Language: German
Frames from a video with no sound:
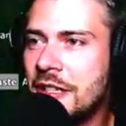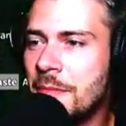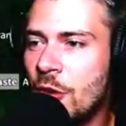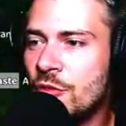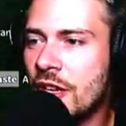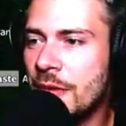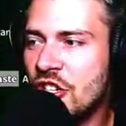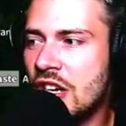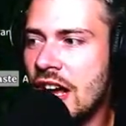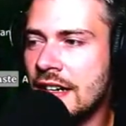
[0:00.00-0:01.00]
Durch den Baumstamm
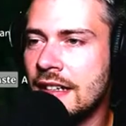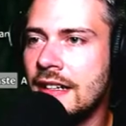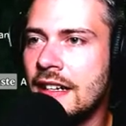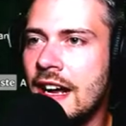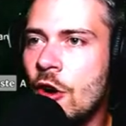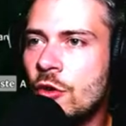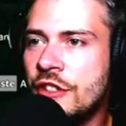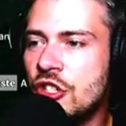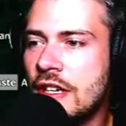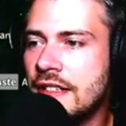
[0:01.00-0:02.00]
erschlagen. Auch
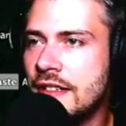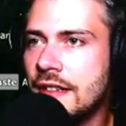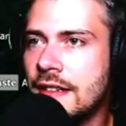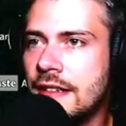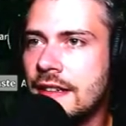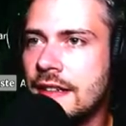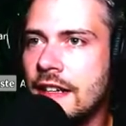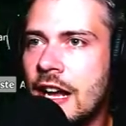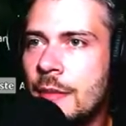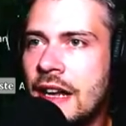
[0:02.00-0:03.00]
nicht schlecht.
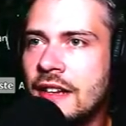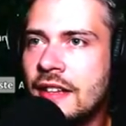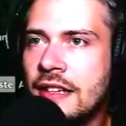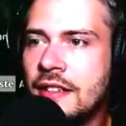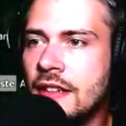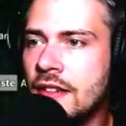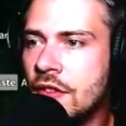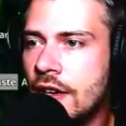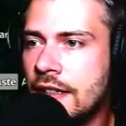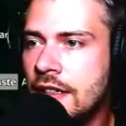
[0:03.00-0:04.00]
Aber alles andere
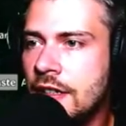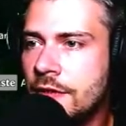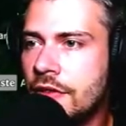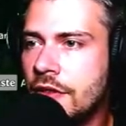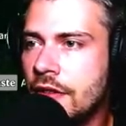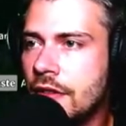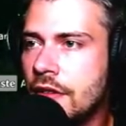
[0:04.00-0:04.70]
ist noch aktiv.